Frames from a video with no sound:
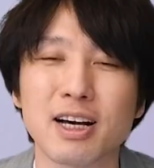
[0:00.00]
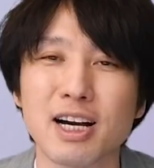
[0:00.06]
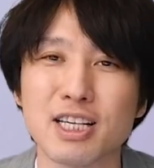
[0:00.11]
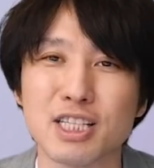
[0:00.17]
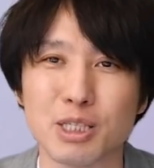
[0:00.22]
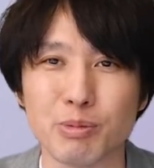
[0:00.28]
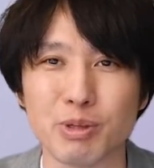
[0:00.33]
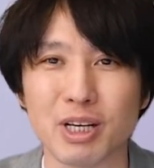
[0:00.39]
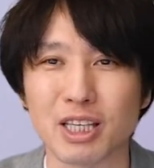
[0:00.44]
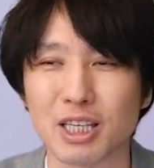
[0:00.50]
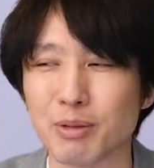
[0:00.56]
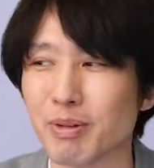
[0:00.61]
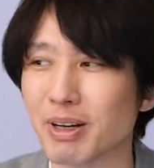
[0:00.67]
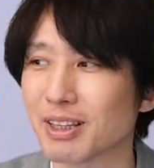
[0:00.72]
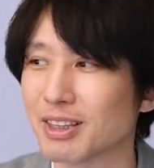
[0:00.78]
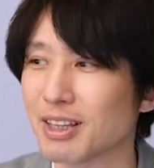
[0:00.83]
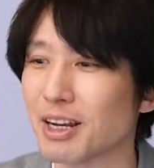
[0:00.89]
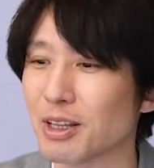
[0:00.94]
開始日が決
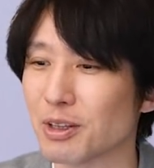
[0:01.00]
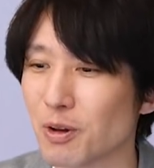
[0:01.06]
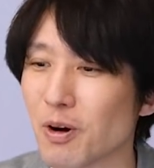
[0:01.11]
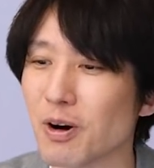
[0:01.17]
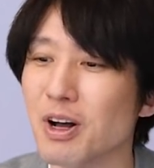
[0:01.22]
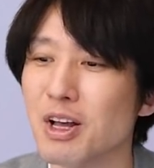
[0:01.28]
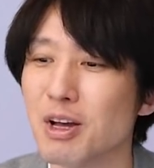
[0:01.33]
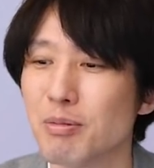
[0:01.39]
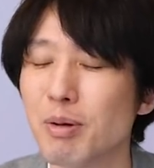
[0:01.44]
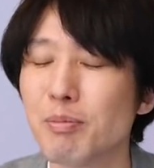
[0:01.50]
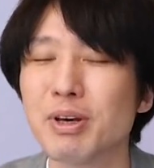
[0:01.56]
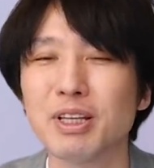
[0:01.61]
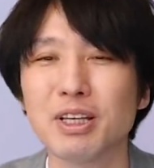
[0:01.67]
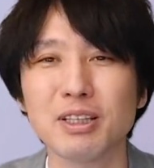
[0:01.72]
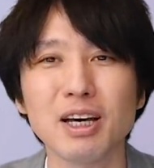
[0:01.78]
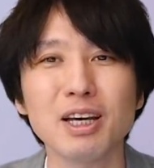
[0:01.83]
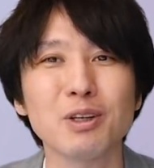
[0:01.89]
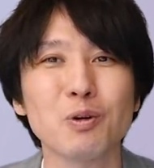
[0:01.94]
まったりと、まあ、め
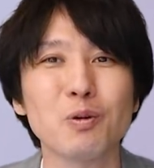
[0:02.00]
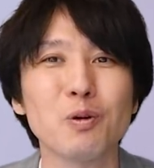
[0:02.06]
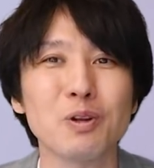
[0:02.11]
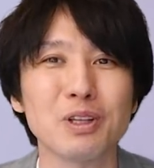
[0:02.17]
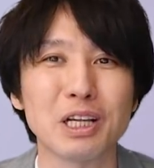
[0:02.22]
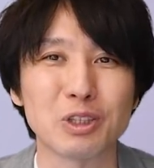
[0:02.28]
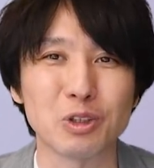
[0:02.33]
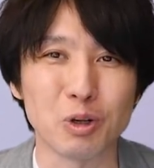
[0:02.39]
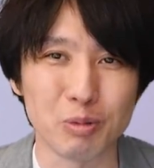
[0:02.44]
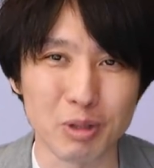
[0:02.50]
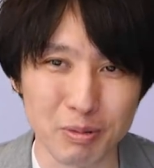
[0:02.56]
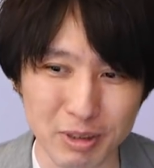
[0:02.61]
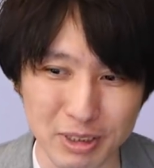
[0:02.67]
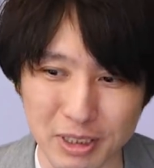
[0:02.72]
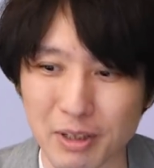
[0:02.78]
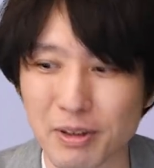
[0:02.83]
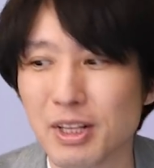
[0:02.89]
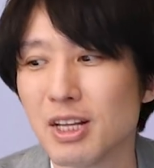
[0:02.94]
でたいところだと思い
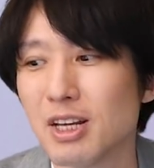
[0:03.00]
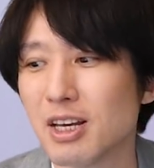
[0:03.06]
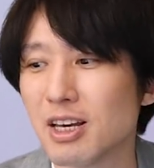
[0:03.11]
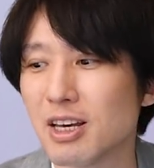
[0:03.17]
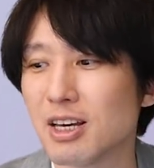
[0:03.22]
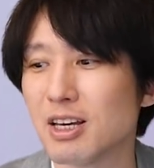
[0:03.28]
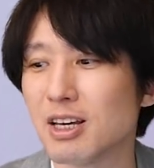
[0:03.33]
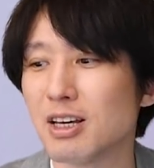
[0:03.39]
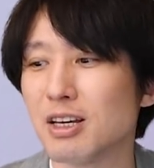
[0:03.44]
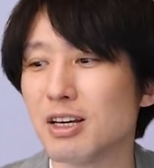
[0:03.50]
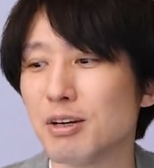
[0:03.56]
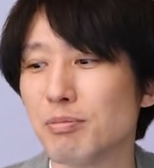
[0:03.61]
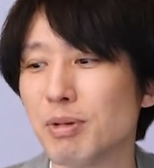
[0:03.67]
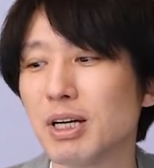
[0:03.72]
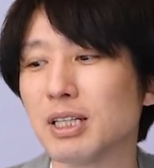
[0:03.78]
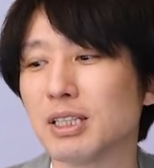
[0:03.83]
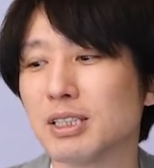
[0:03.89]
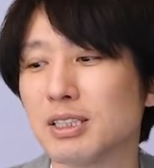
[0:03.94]
ます。えー、
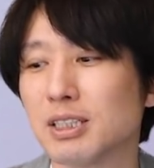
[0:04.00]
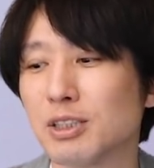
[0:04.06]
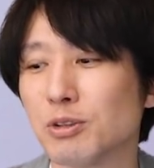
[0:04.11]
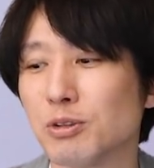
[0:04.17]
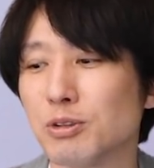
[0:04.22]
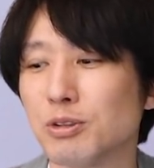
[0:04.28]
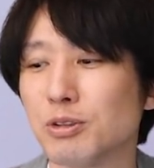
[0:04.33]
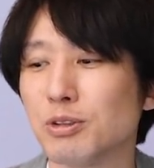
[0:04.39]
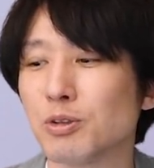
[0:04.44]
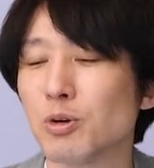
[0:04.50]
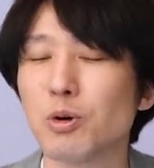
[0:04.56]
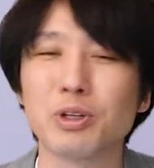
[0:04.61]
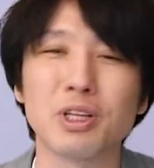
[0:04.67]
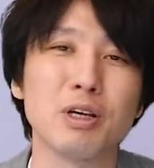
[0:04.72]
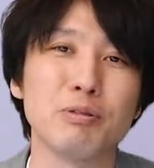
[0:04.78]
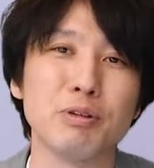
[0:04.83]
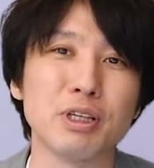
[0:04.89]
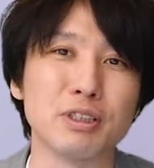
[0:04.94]
まあ、あのー、
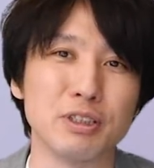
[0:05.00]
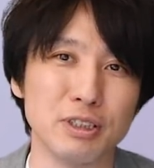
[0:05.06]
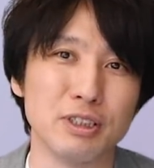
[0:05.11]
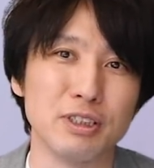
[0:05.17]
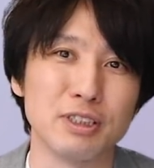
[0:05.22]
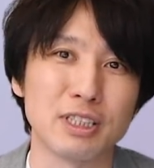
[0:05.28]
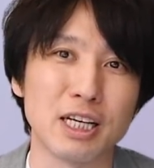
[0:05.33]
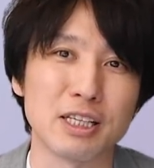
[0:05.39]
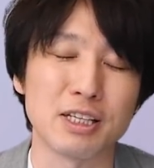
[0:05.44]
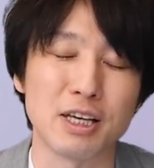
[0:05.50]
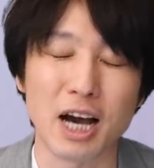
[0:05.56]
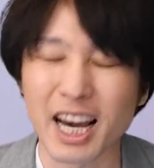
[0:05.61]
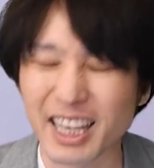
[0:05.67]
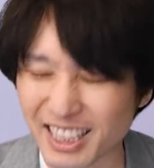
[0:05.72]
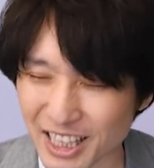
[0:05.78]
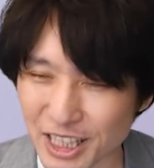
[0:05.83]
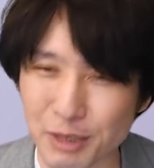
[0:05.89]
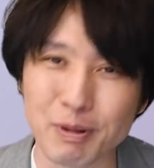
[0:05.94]
ゴールデンウィーク、差し
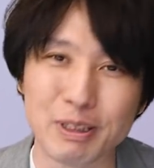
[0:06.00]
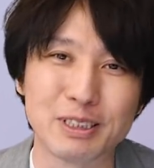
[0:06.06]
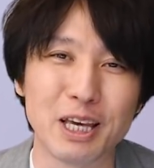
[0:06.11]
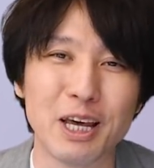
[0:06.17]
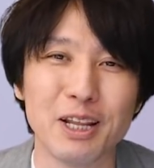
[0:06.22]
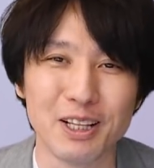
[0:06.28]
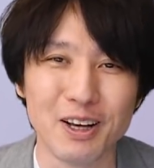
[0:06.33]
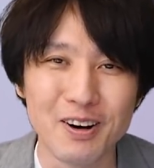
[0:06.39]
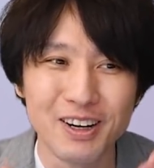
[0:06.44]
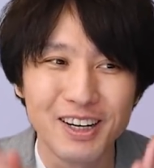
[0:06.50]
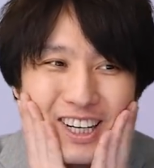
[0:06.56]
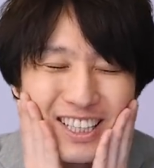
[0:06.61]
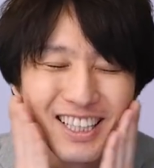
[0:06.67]
入っていきますけれども